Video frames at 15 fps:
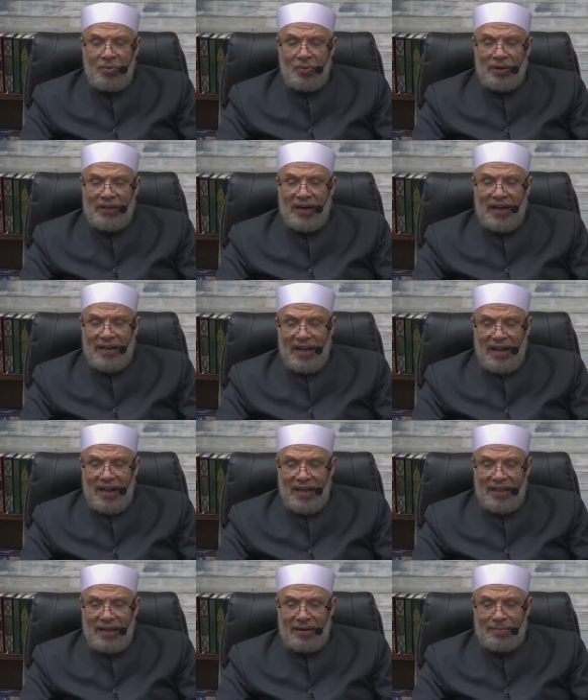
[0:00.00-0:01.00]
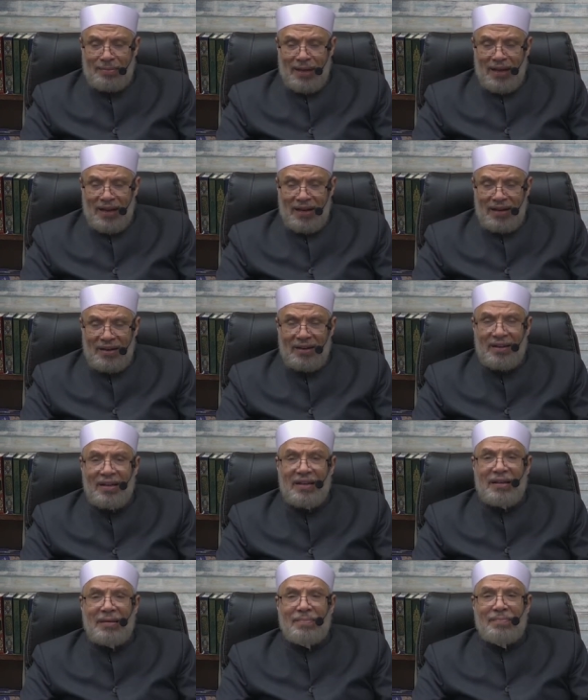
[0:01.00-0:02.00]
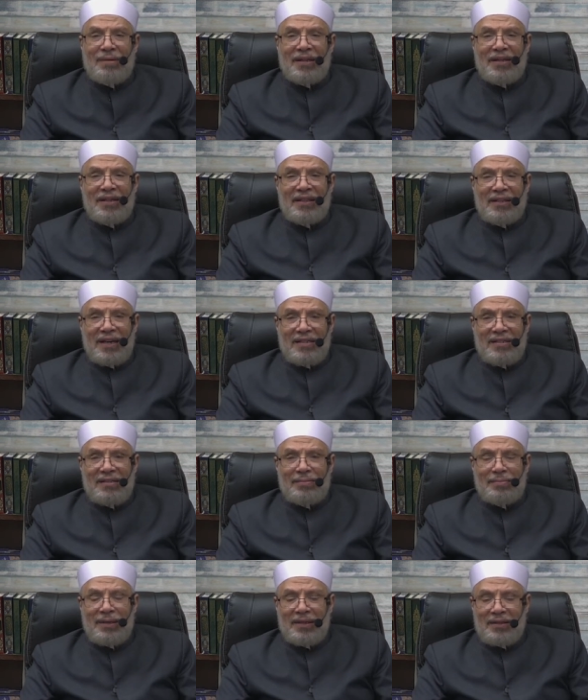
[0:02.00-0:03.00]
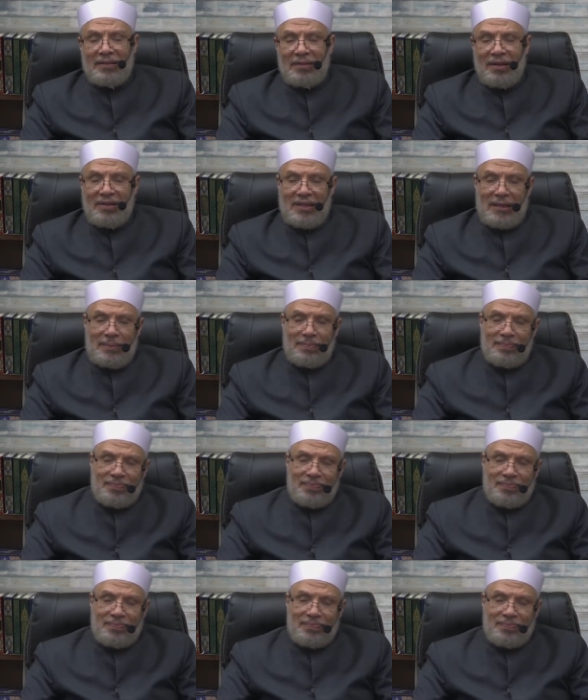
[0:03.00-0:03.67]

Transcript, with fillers: وكان هذا المال من كسب طيب